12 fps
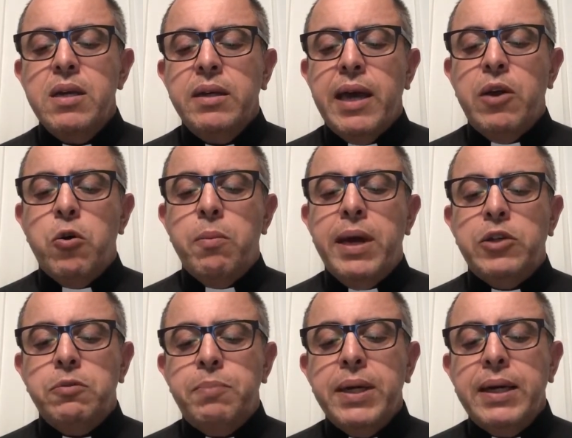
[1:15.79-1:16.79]
quem
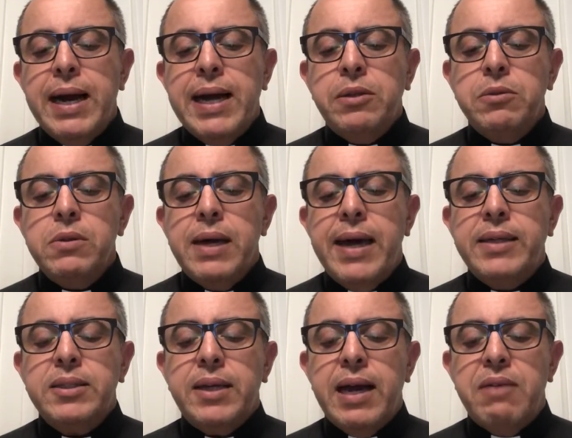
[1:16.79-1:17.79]
comete o pecado é
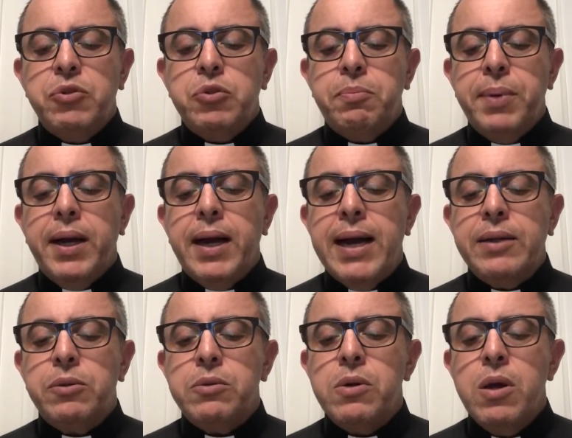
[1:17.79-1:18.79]
escravo do
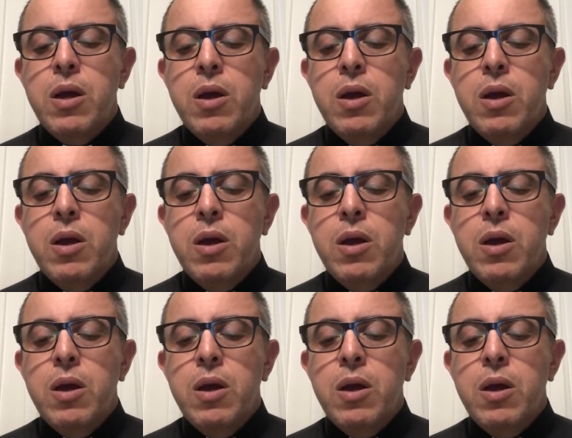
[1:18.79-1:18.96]
pecado.